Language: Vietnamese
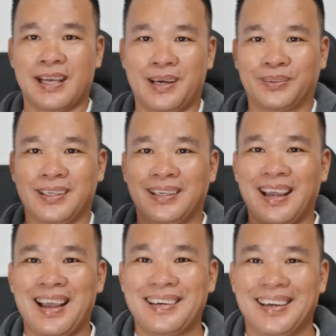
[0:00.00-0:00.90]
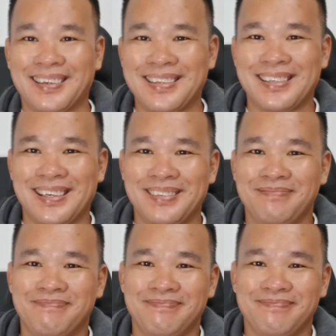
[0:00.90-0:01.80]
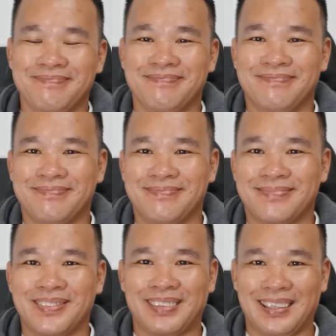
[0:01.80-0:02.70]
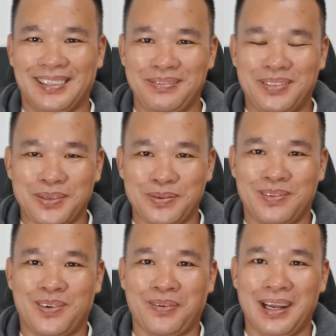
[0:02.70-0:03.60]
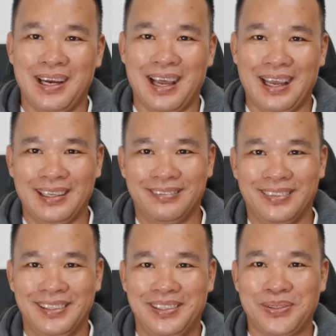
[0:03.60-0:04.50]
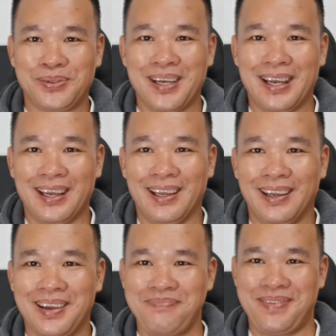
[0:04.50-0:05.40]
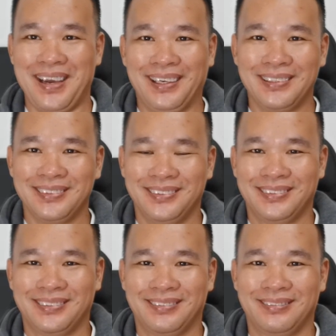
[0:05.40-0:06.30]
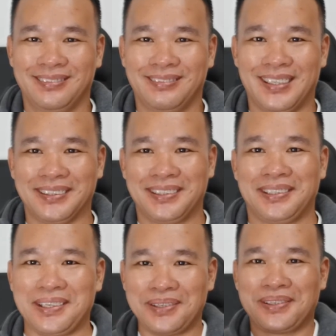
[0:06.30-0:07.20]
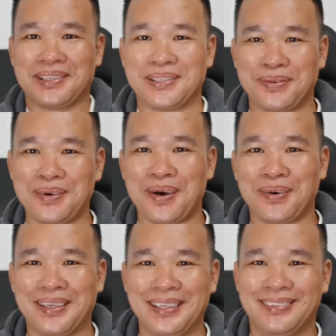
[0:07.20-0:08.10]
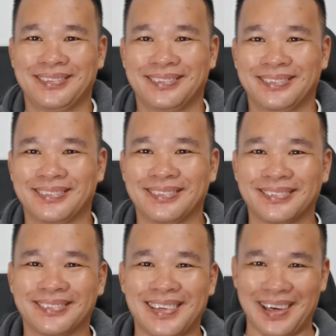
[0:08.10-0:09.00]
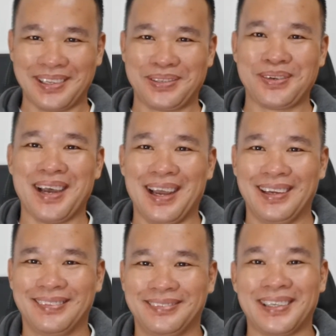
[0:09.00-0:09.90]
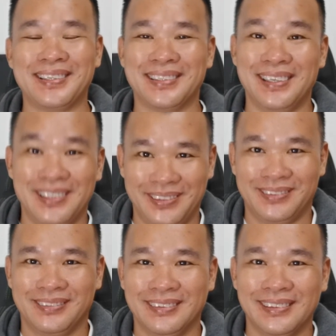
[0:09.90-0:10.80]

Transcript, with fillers: chào tất cả các anh các chị chúng ta tiếp tục quay lại với chủ đề hấp dẫn mà được nhiều người ủng hộ nhất đó là chủ đề tình yêu